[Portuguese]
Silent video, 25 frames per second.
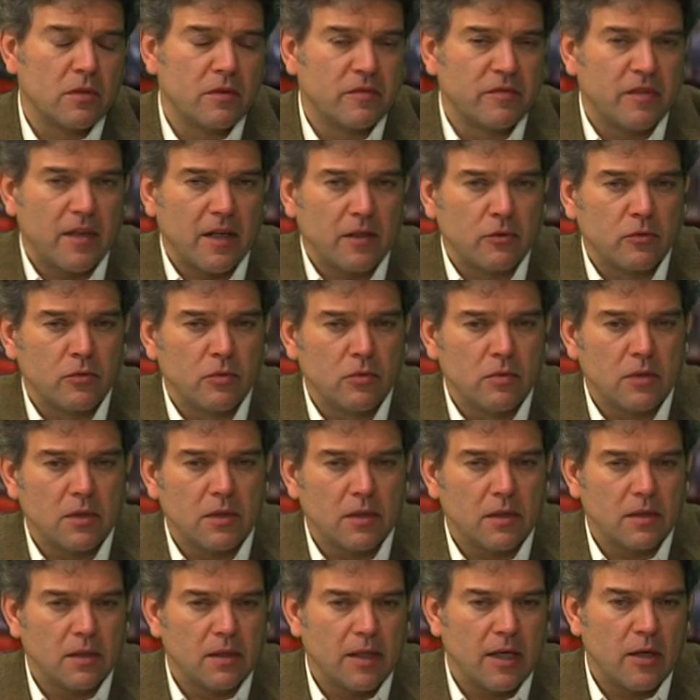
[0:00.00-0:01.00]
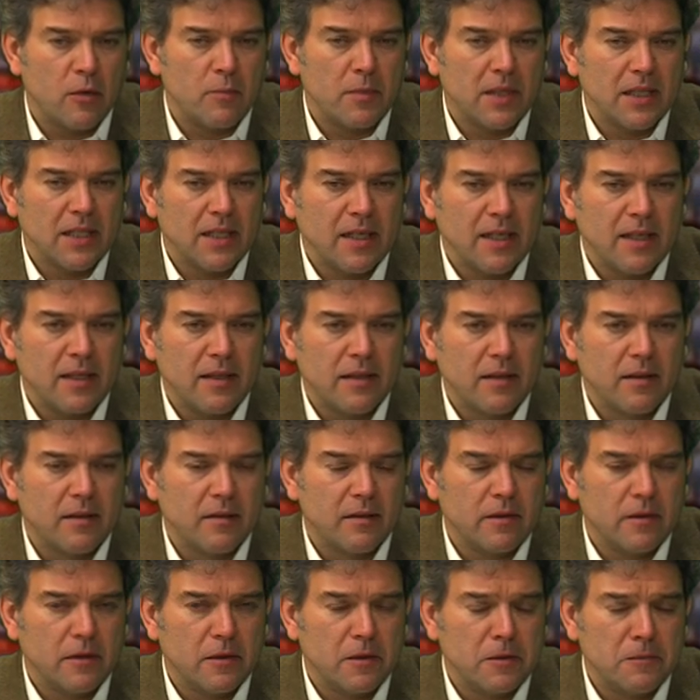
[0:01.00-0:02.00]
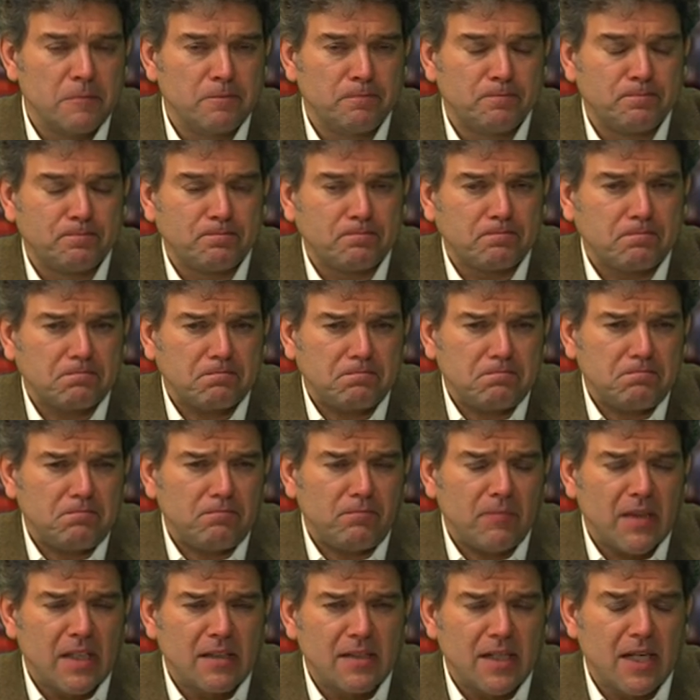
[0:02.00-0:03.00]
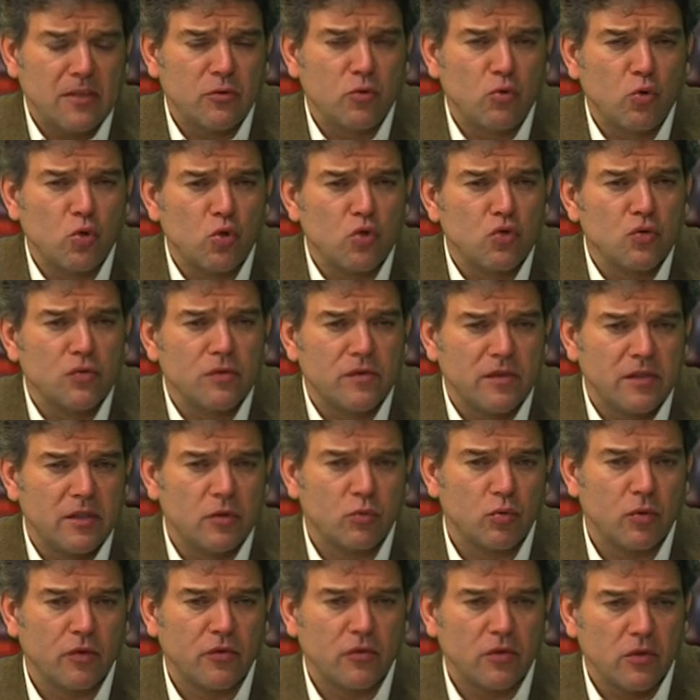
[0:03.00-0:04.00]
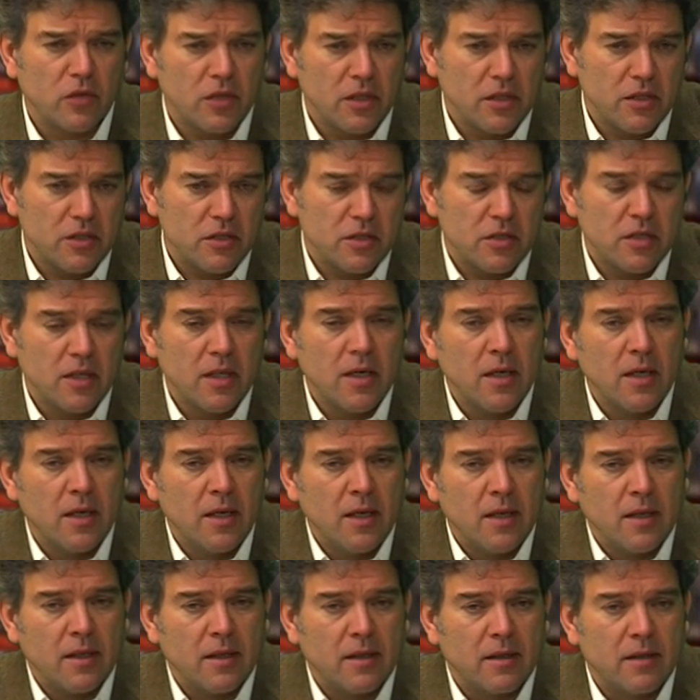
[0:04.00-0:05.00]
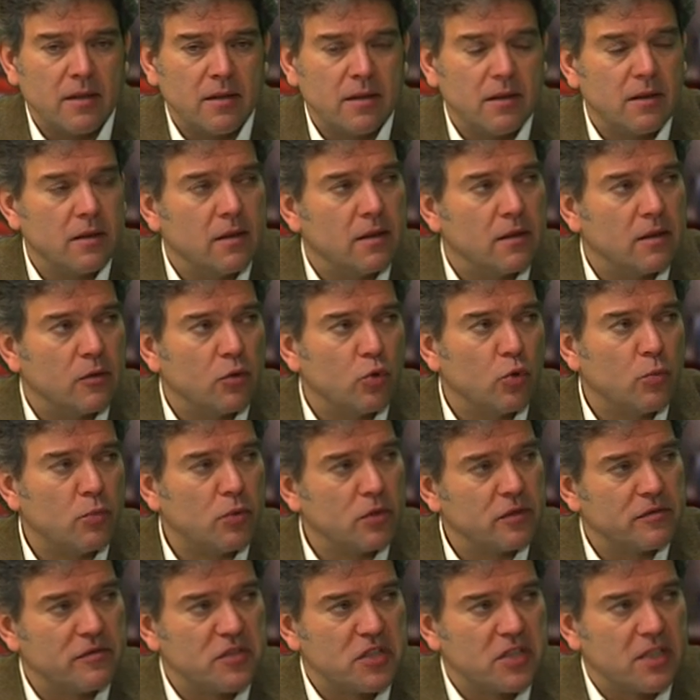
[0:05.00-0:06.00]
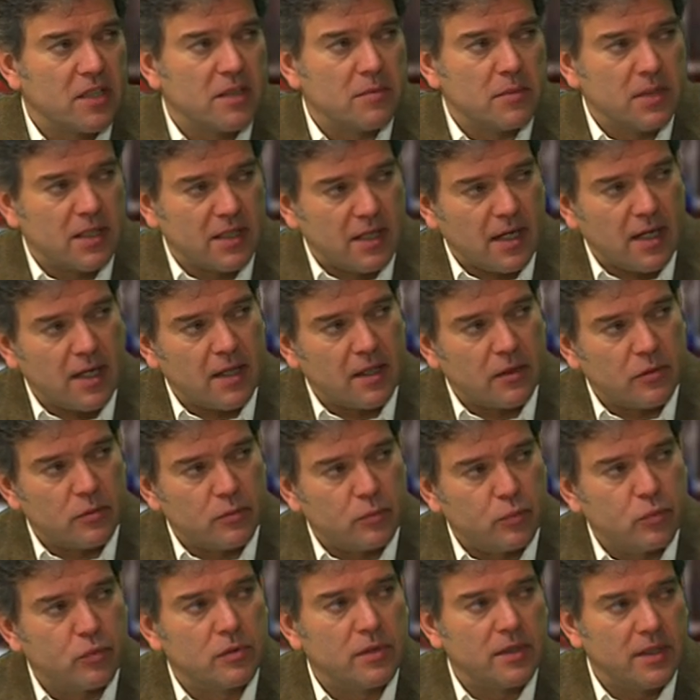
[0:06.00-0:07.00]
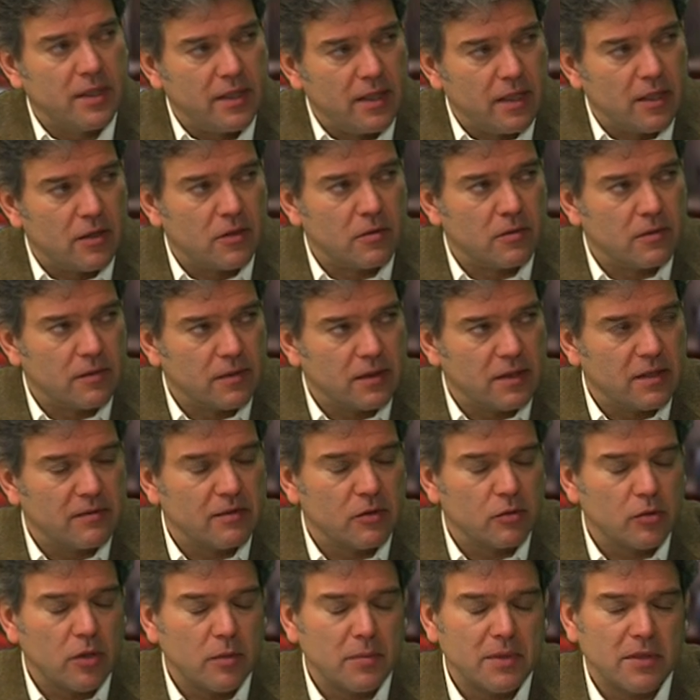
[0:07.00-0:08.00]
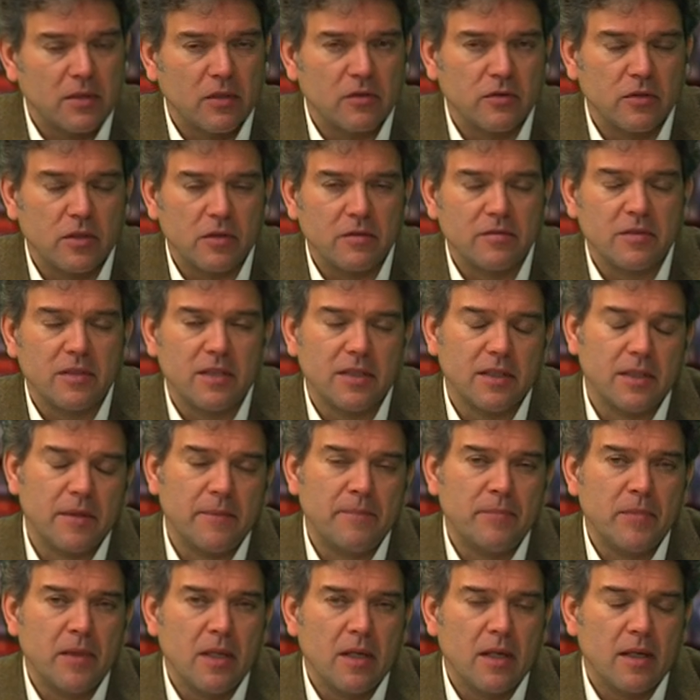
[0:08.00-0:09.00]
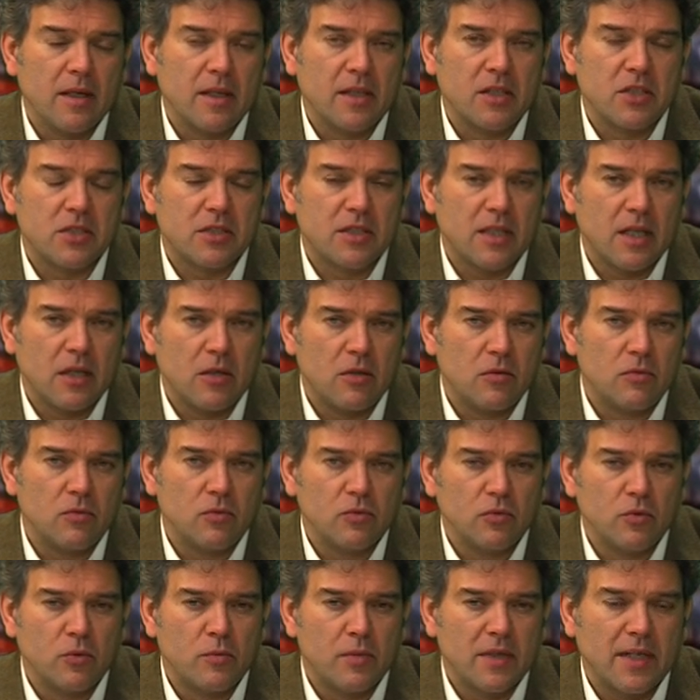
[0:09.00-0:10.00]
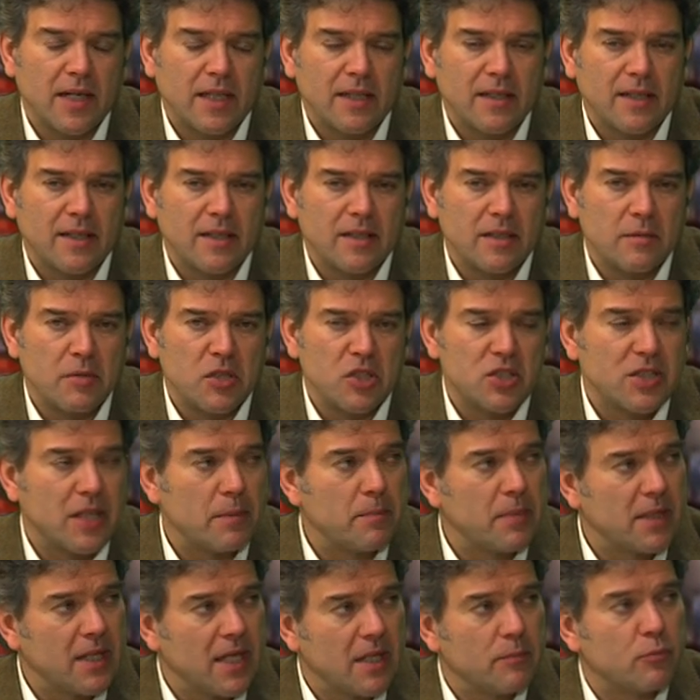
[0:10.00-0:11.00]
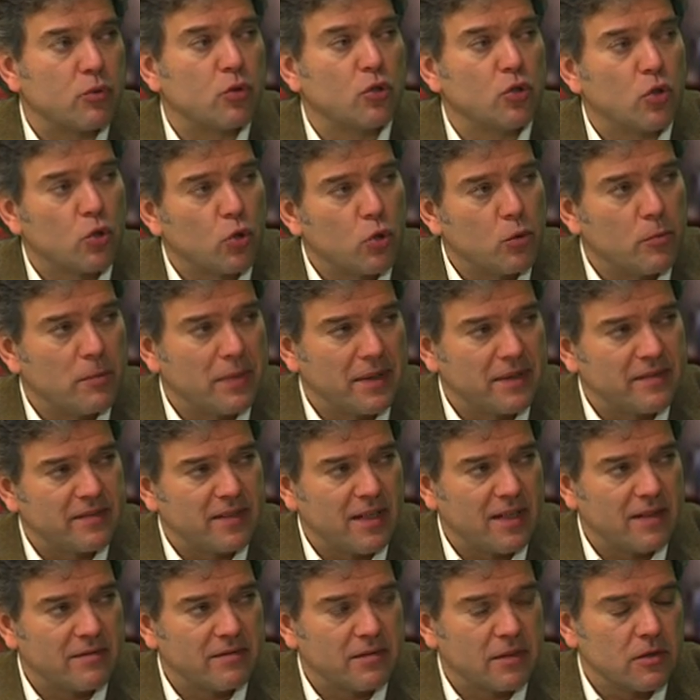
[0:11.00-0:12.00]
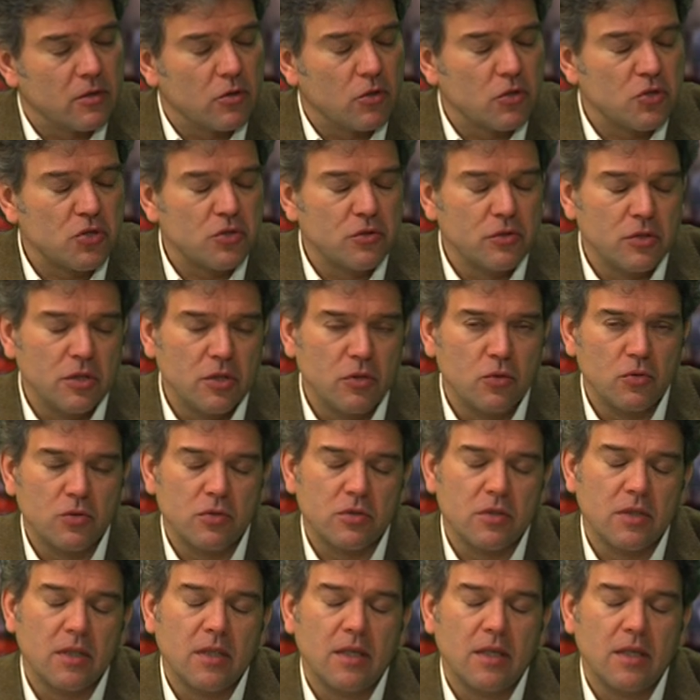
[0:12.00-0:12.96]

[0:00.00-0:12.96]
de facto eh, é uma lei que traz um conjunto de situações que, do ponto de vista de mercado, poderiam eventualmente resolver a questão do mercado de arrendamento está parado porque não compensava aos senhorios uh,